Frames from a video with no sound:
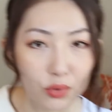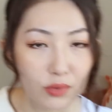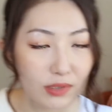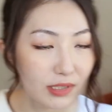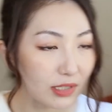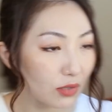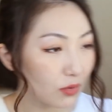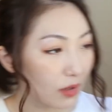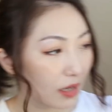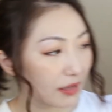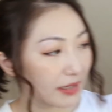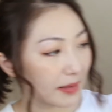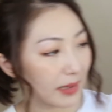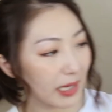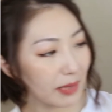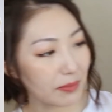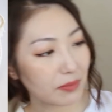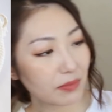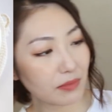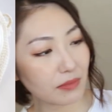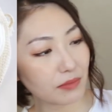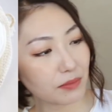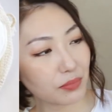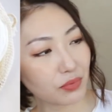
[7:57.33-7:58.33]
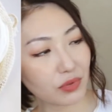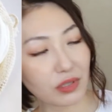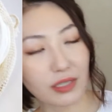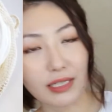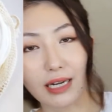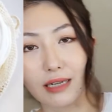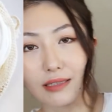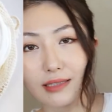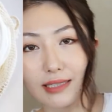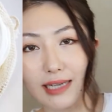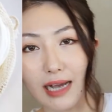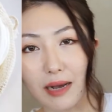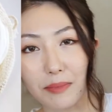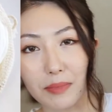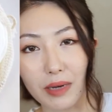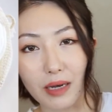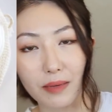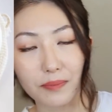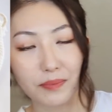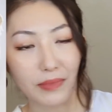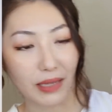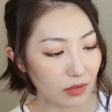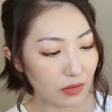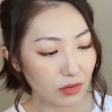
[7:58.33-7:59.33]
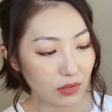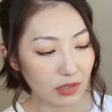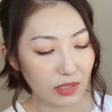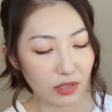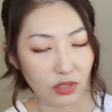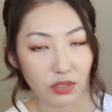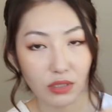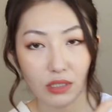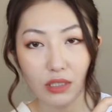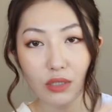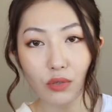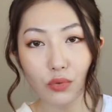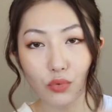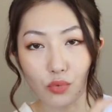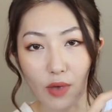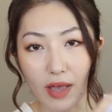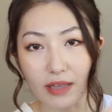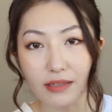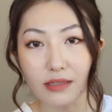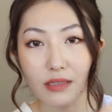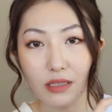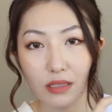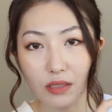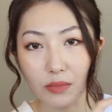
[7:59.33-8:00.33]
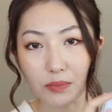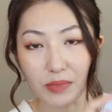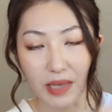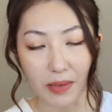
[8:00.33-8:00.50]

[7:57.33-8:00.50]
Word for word: 通卸妆棉，不是长这样吗？也是一个原色的